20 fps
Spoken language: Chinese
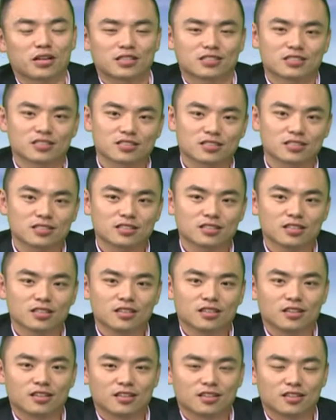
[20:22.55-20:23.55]
动啊，只是
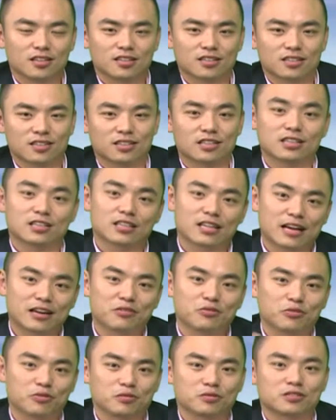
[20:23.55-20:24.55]
呃，可能
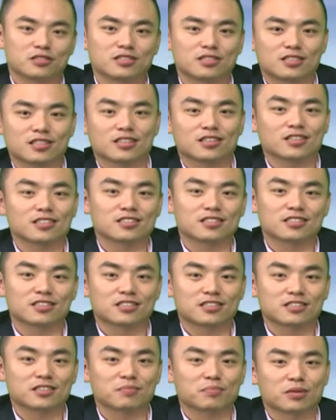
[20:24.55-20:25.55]
男女之间的这
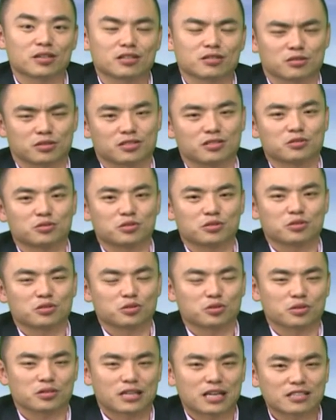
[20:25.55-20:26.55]
个性别，有些觉
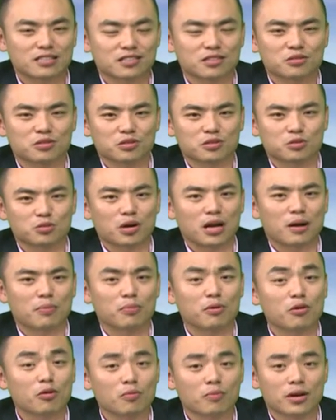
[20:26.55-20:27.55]
得男生觉得说啊
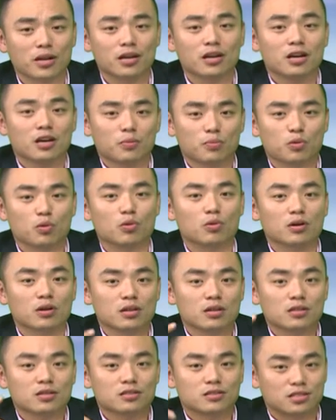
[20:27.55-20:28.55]
不够 man，不过。
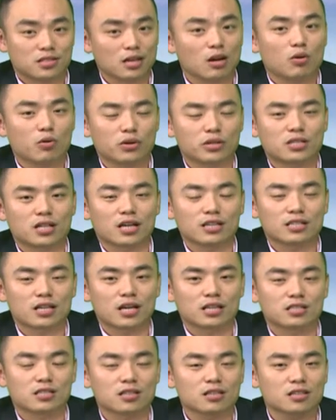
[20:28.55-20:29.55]
只要回想一
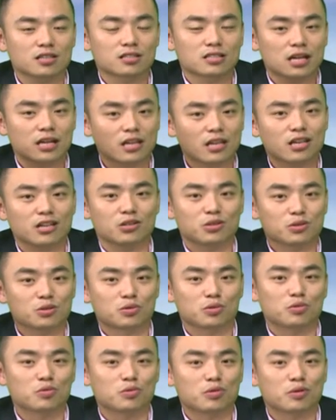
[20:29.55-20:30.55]
下，真的在印
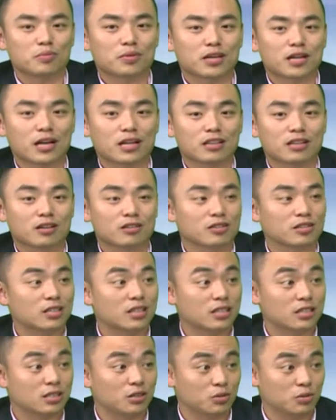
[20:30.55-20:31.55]
度，我们看到的
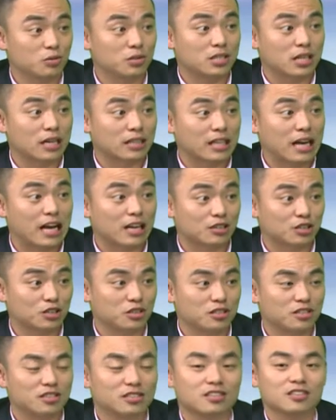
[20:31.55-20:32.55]
那些瑜伽大
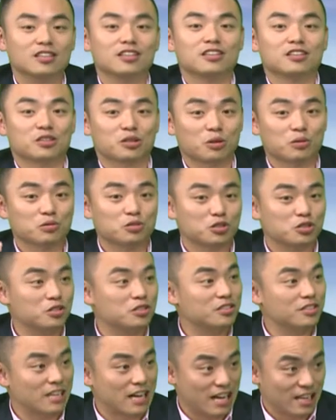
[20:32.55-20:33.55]
师，他们都
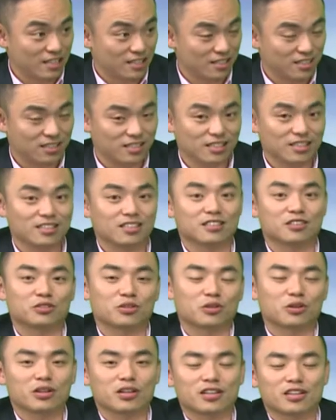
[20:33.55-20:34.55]
是男性。
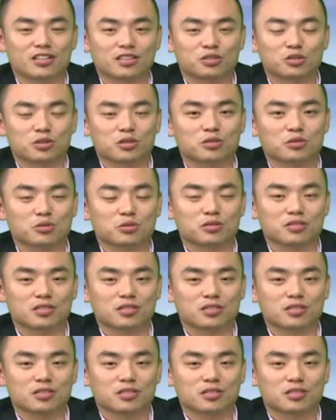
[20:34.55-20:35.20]
对，所以